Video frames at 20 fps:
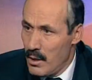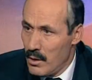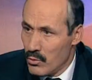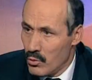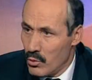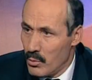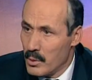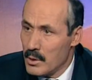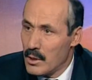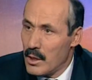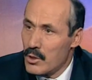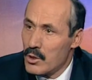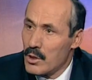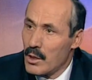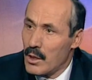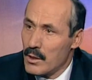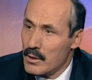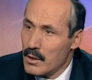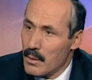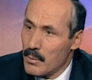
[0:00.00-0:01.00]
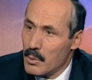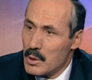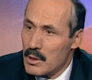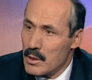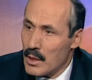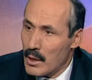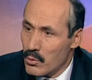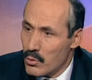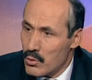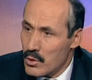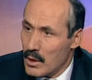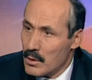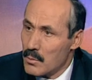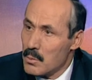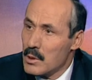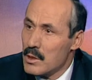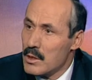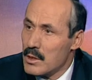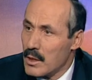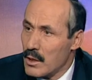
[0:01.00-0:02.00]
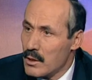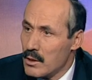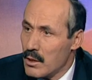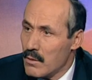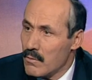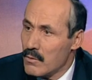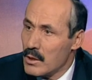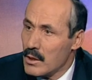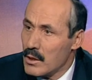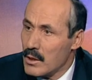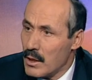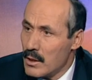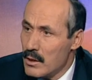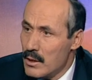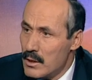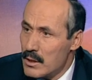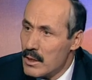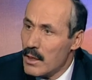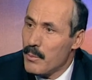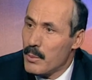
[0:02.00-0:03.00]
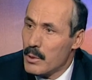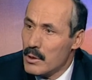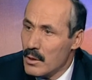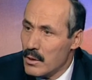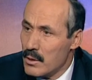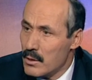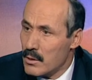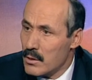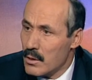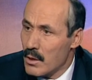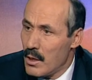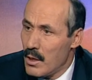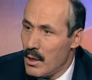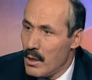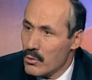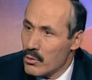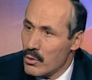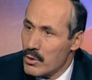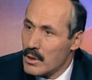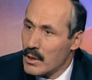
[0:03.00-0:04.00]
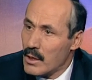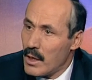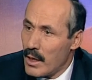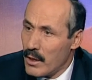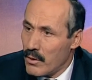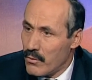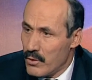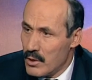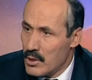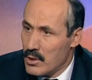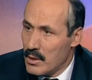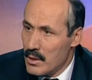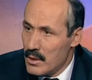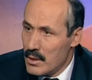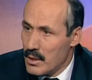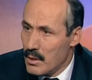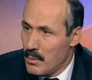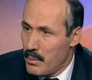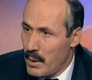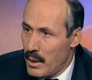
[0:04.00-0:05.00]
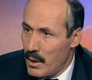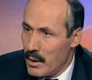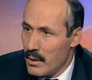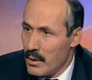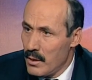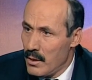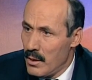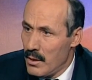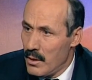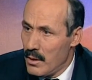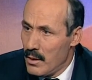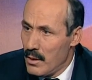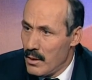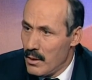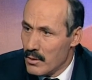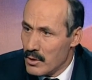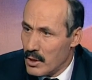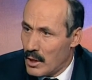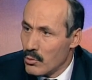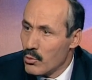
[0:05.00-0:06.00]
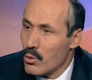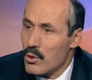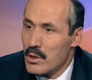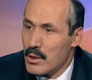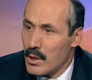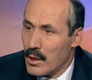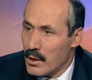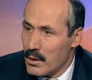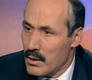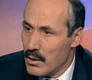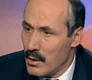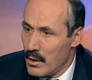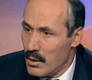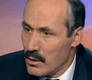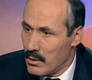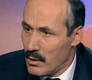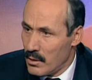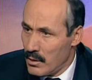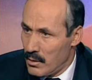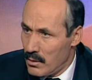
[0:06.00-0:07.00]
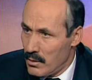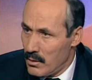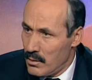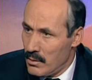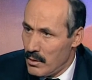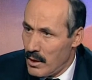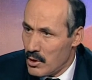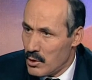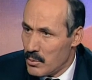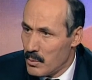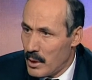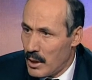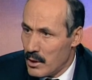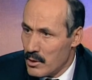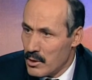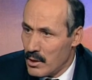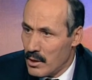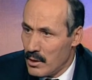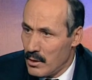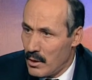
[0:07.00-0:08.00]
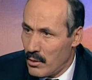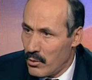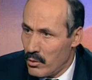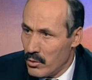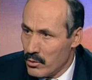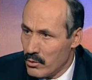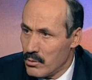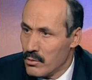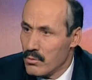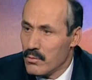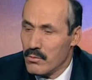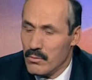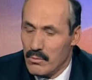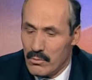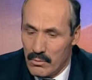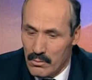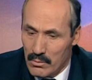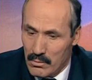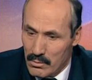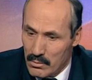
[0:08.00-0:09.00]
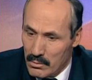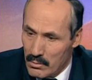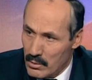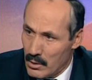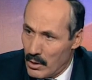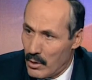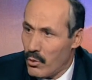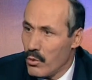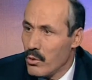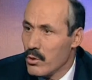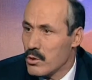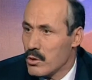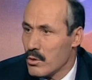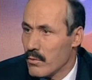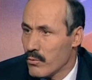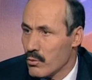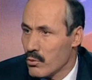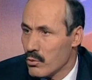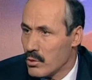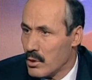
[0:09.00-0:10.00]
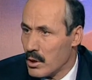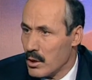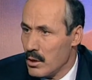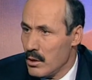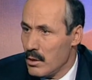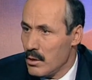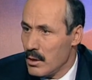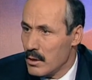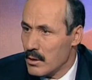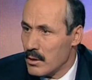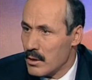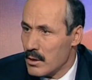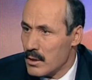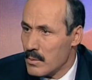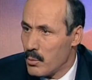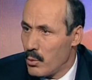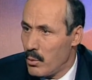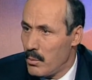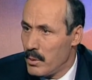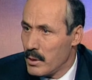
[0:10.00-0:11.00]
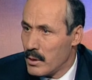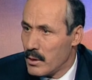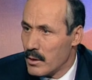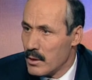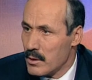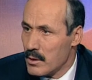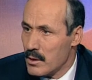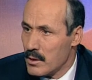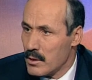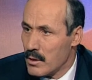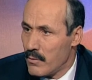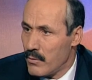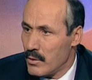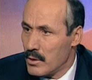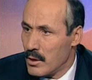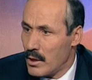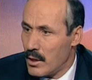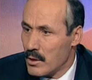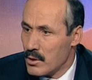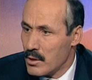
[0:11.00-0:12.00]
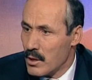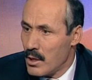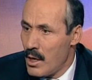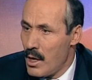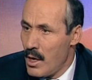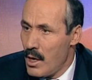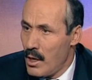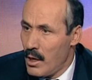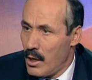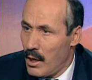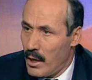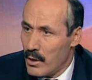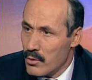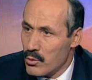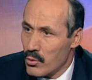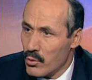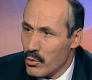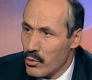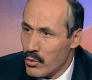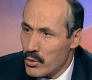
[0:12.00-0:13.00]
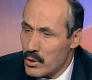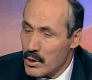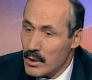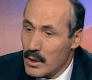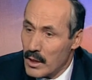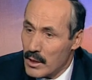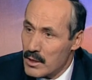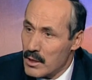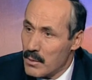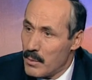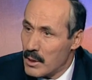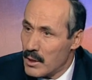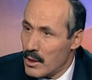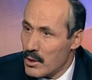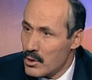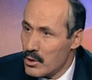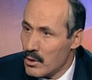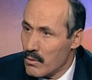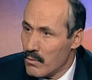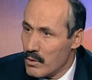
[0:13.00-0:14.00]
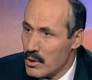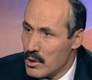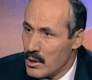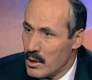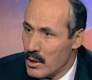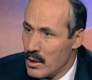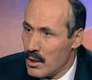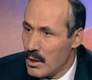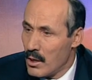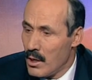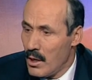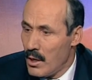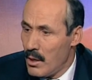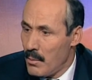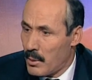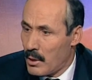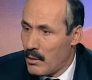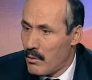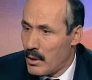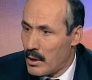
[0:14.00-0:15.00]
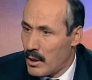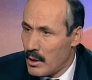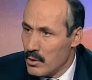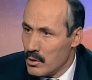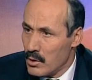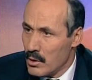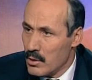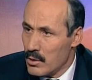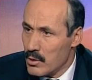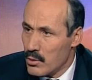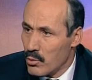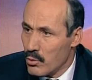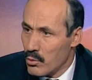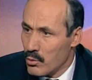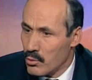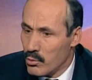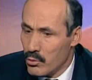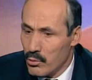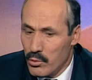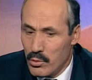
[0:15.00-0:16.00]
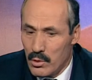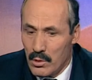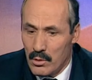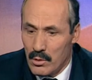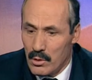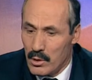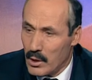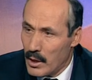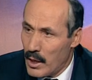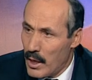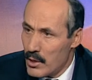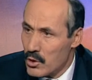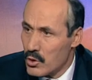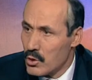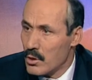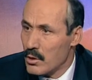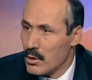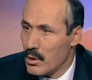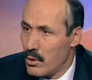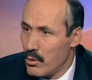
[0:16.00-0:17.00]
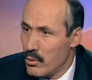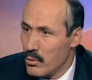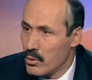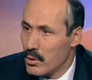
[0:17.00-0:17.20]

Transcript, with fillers: но мы должны хотя бы статус административной границы определить. То есть как вести себя. С одной стороны, это наш братский народ, э, находится внутри этой республики Российской Федерации, а с другой стороны, как себя должны вести правоохранительные структуры, граждане, Особенно а